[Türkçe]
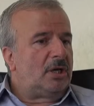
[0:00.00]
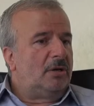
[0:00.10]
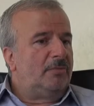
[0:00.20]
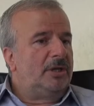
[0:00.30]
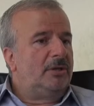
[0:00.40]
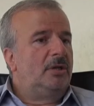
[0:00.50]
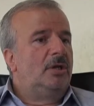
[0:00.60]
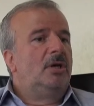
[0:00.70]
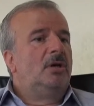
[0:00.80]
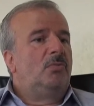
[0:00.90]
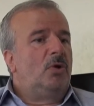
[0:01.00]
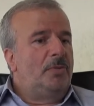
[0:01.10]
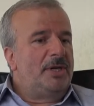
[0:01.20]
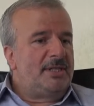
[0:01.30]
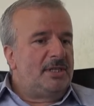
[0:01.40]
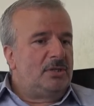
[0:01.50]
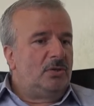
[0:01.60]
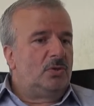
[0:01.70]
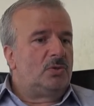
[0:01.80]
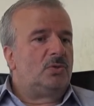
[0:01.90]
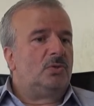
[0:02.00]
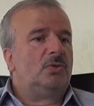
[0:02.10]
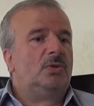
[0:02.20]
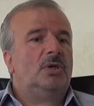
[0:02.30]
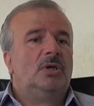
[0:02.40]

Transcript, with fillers: rağmen, mobe olsun,